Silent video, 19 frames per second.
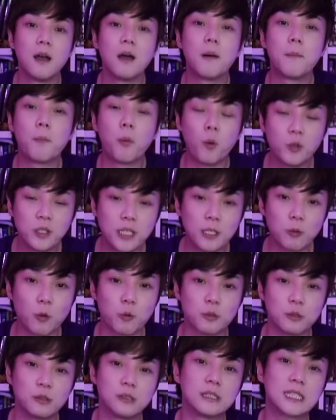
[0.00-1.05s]
본인
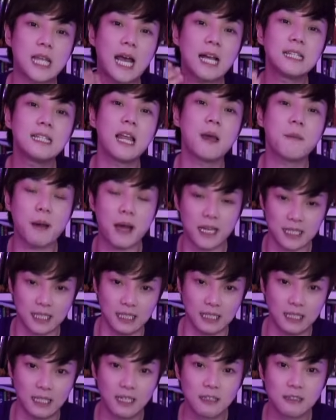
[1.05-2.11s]
혹은 상대방이
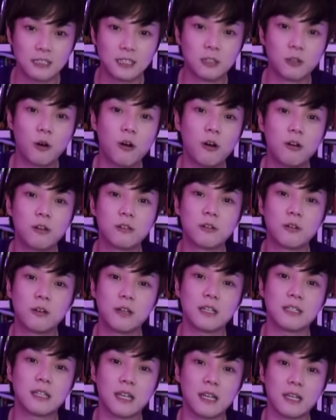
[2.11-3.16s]
그런 거에
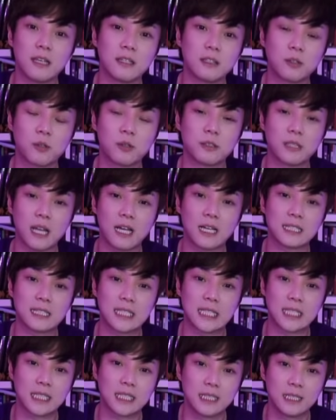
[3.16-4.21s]
대해서 내가
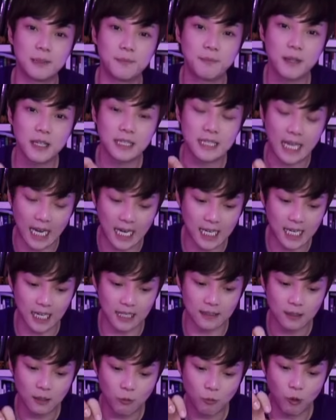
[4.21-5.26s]
지금 약간
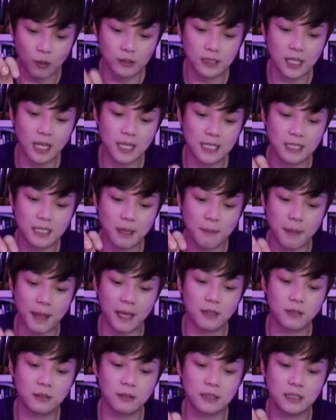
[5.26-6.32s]
권태기나
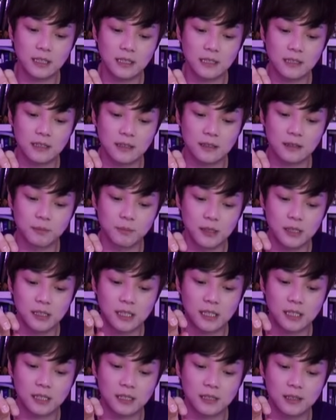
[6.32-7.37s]
메러니즘을
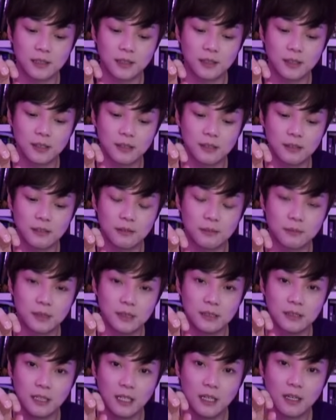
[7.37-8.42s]
지금은
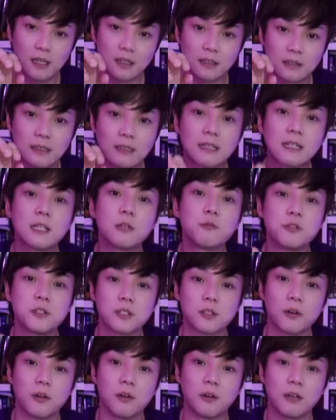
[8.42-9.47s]
어, 느끼고
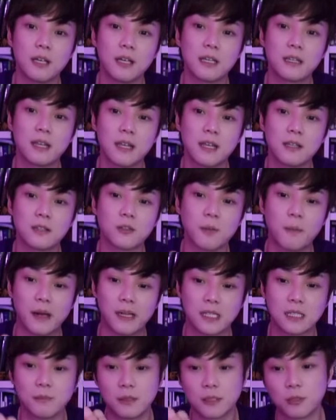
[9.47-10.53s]
있어에 대해서
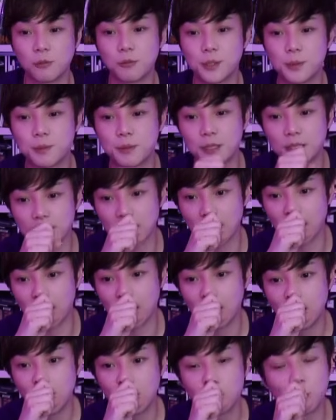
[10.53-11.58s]
말씀을 드리고 싶으니까
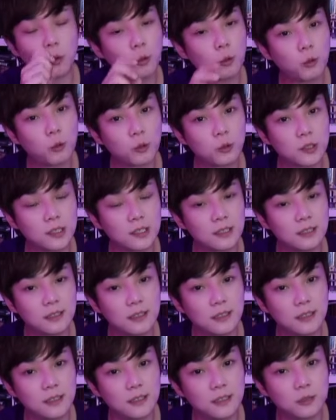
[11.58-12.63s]
이런
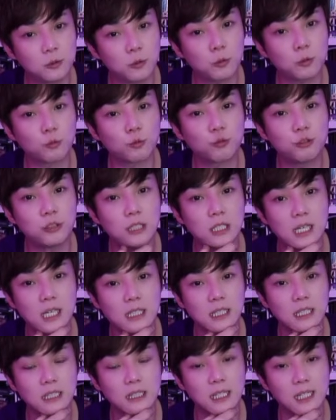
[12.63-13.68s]
것들을 조금 주의해야
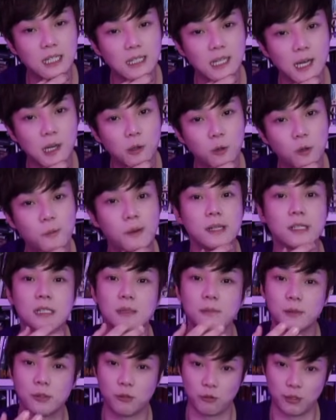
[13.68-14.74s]
된다라고
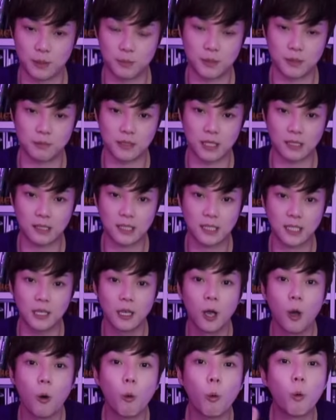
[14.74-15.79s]
말씀을 드리고 싶습니다. 특히
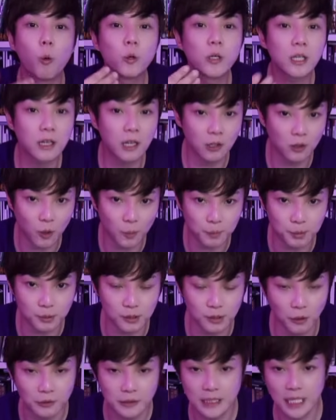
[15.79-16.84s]
오래된 커플,
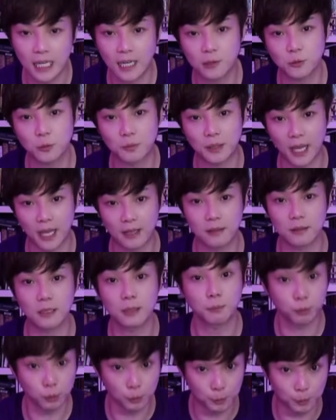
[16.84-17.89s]
연차가 좀 된
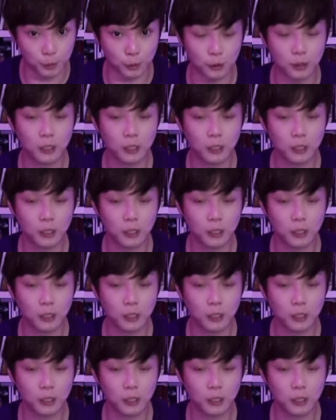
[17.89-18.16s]
부부,